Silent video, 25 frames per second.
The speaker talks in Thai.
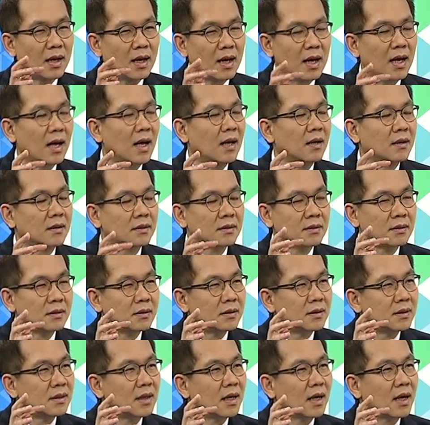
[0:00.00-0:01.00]
ห้าง
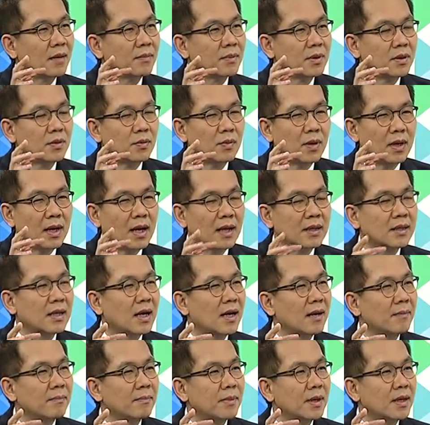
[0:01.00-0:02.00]
นะครับหรือว่าร้าน
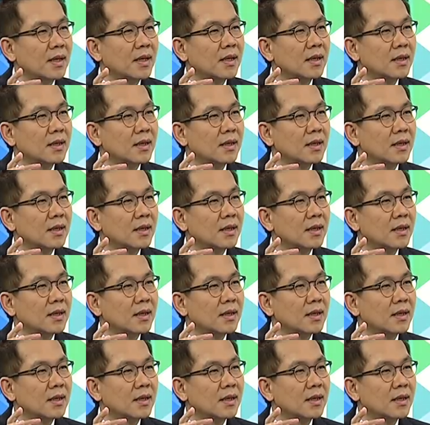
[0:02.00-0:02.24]
ค้าปลีก